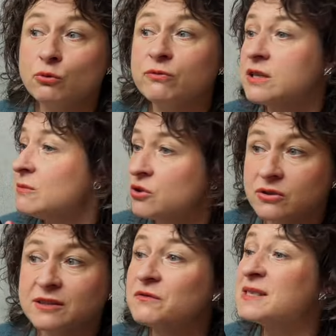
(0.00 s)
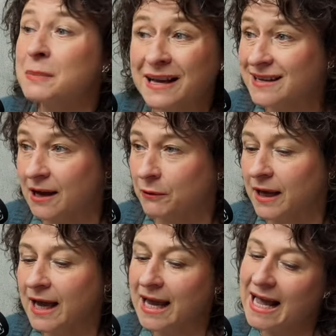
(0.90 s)
Uważam, że tak, to jest wspaniałe,
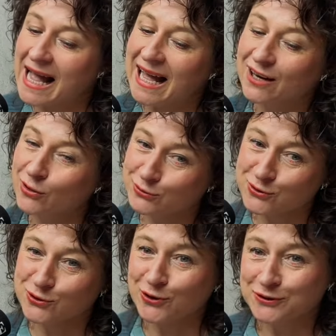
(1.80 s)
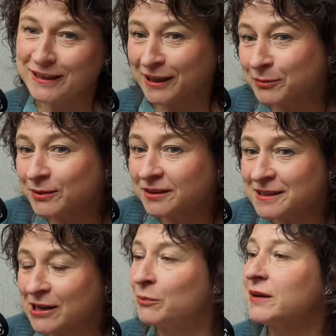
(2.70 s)
tak, ale od strony jakby
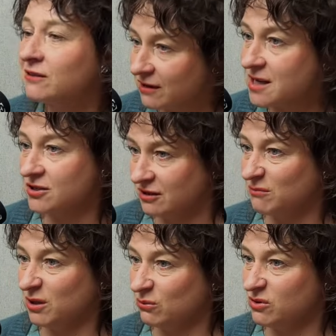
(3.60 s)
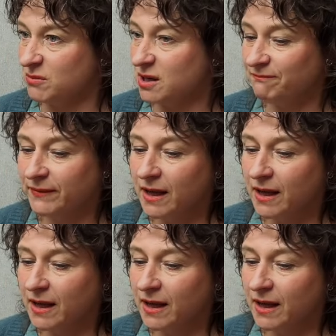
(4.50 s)
zaopiekowania się tymi ludźmi,